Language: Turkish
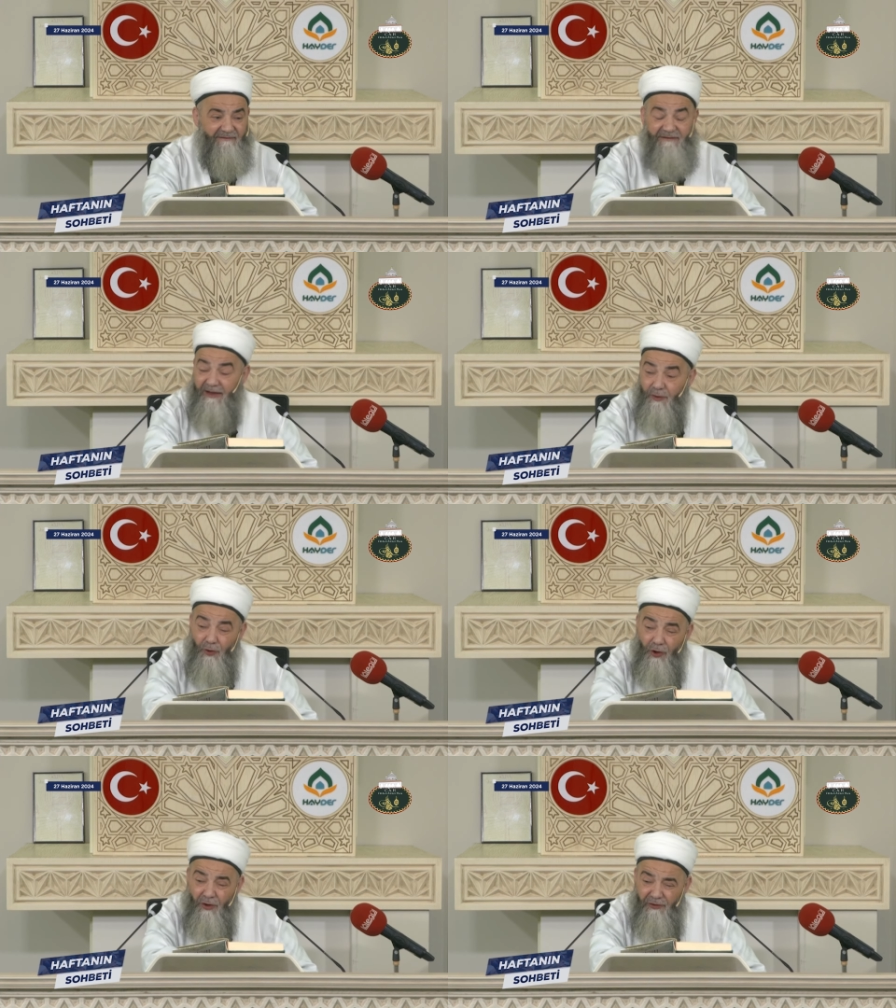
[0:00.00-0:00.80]

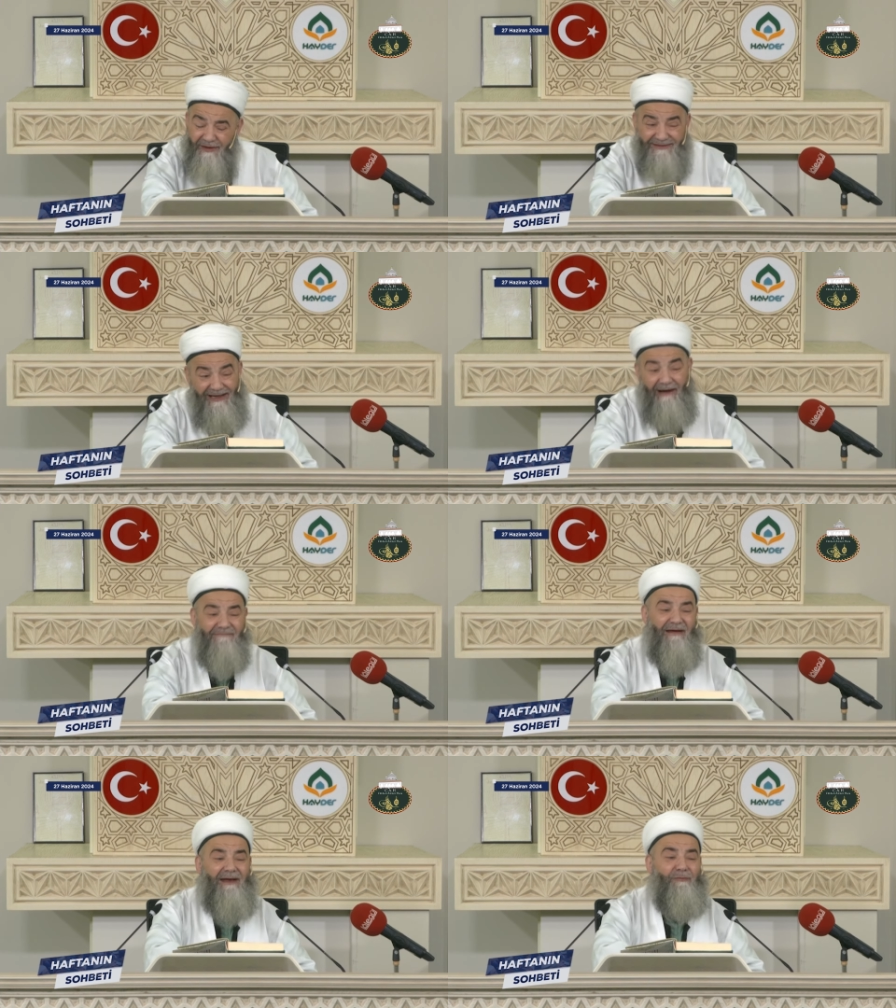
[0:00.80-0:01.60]
Veriyor,
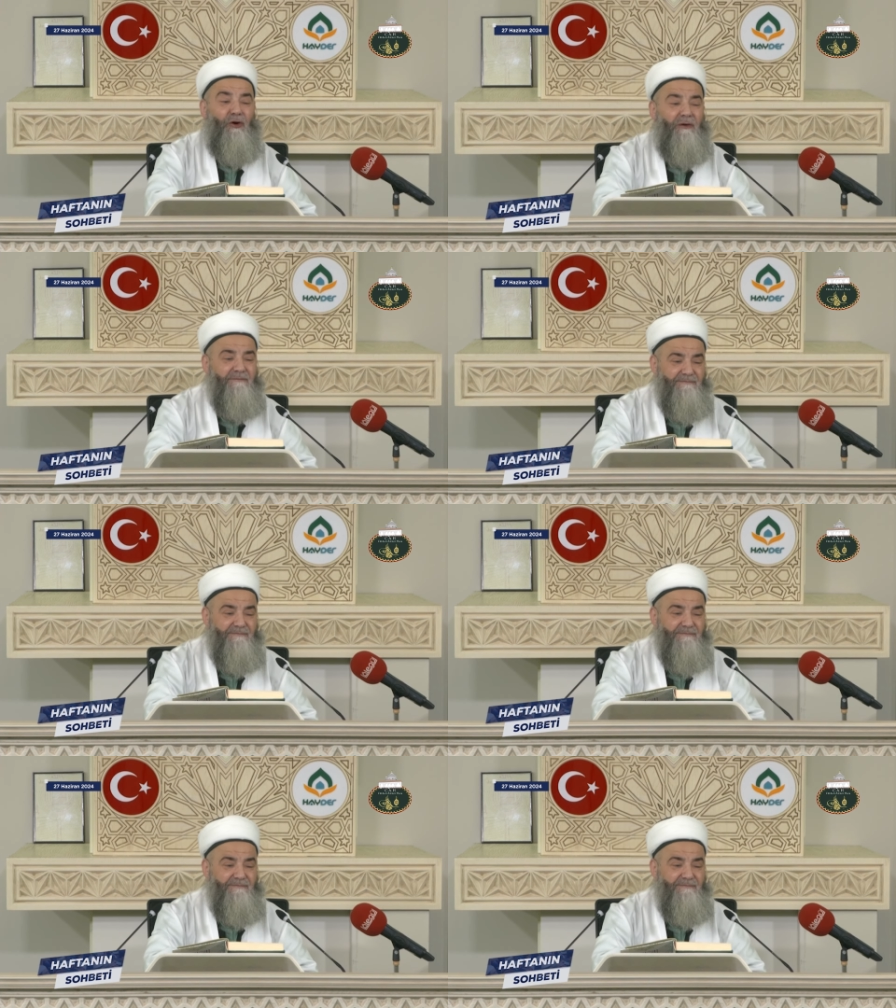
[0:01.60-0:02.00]
tam vermiyor.